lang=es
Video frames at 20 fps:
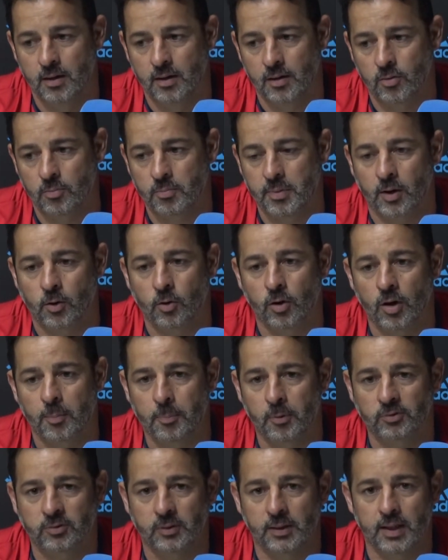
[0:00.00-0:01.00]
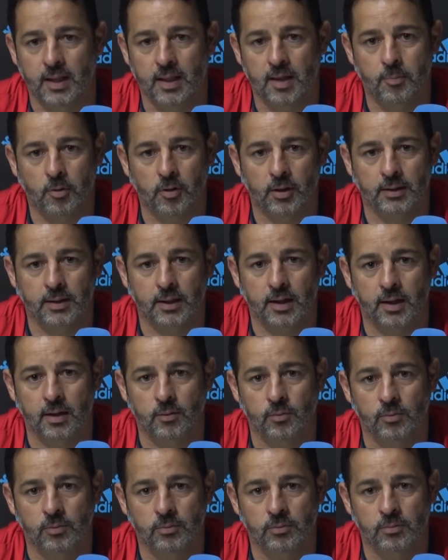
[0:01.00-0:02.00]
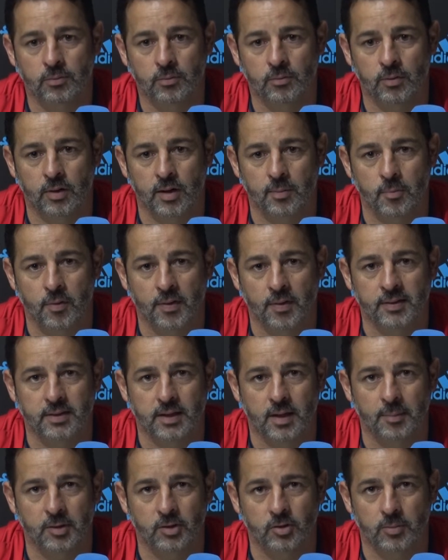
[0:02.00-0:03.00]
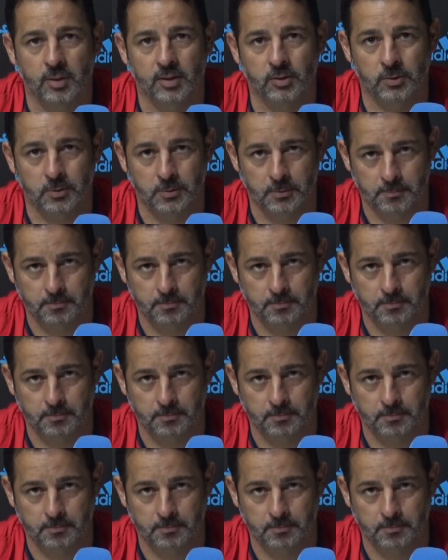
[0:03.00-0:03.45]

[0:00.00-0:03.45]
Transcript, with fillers: con mejores posibilidades porque tengan un ritmo de entrenamiento mayor.